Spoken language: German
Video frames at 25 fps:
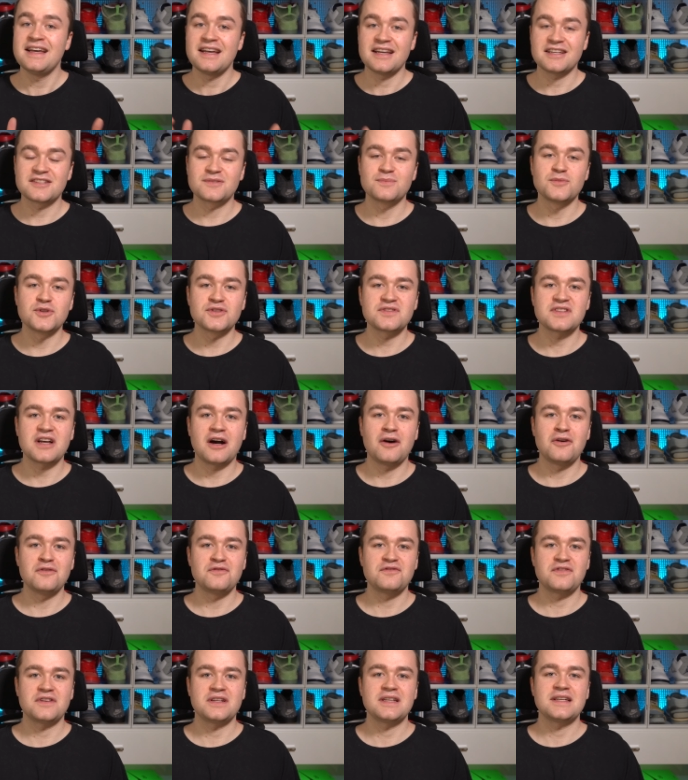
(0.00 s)
es muss
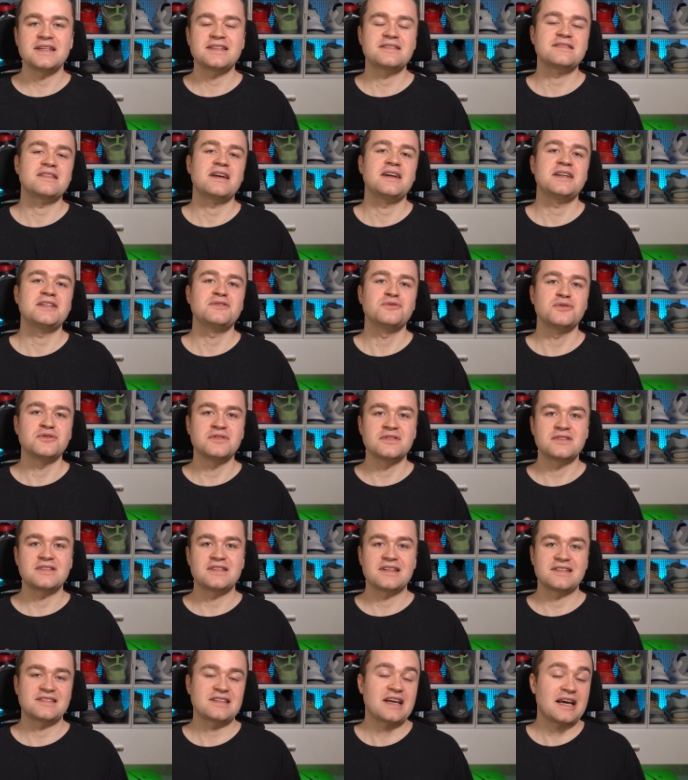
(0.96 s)
auffällig sein
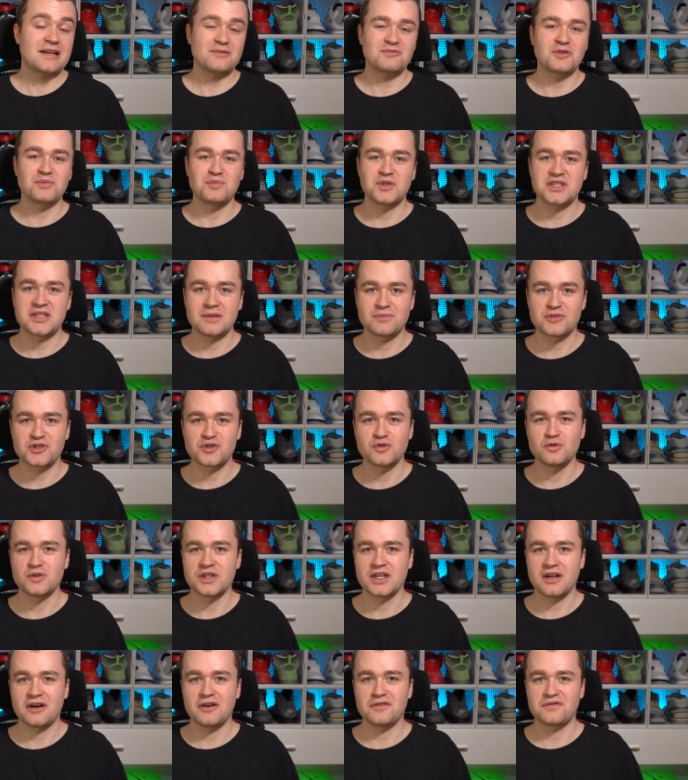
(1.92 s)
und das hat man mit dem
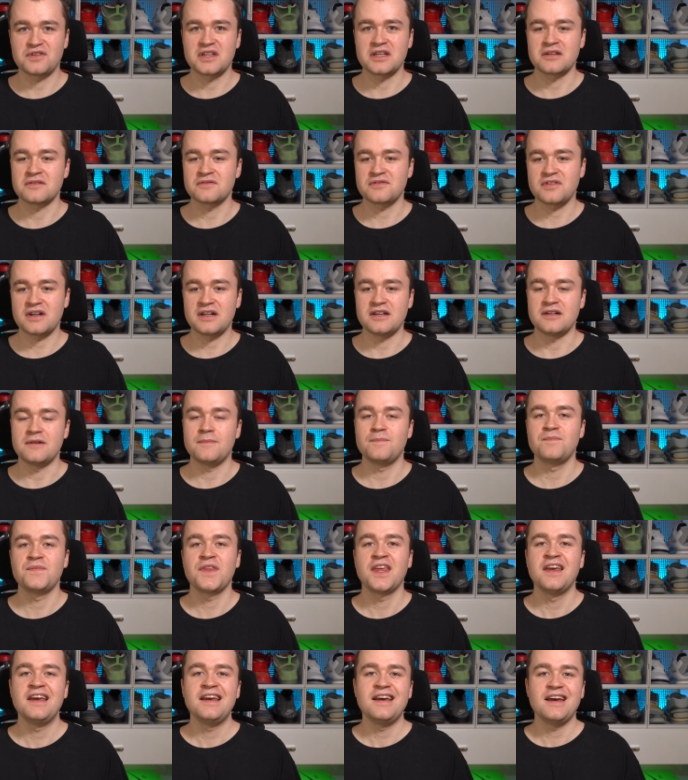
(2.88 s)
Schuh hier auf jeden Fall.
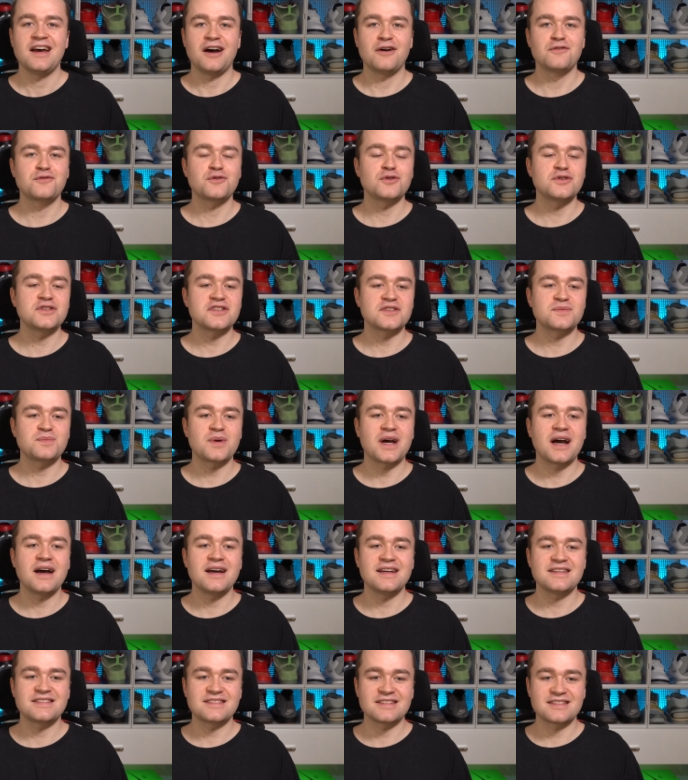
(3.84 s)
Aufgrund des
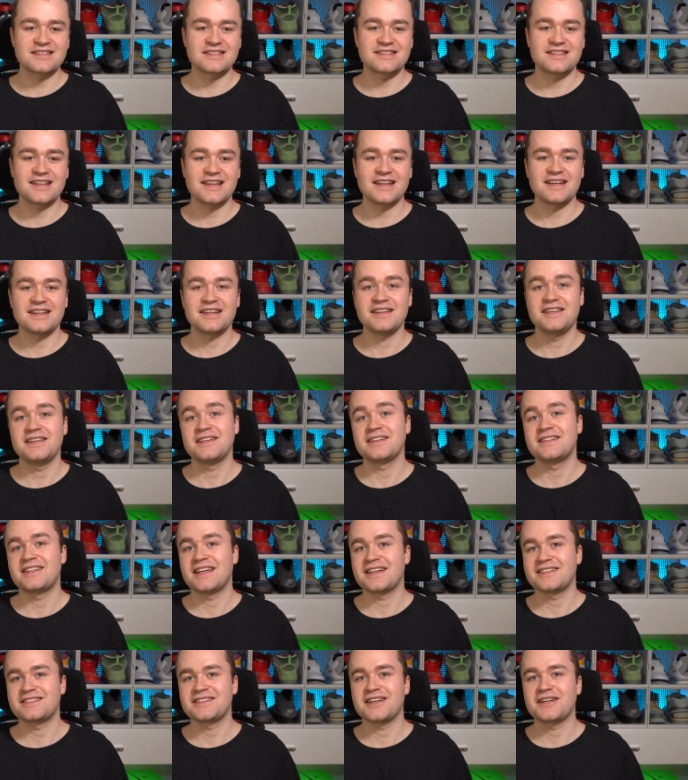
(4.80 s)
Preises, der hier
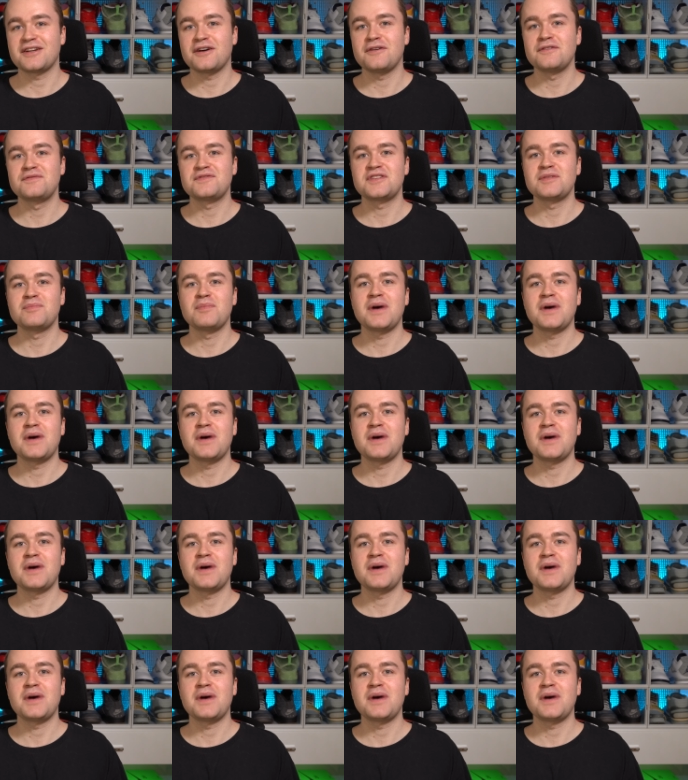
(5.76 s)
derzeit auf dem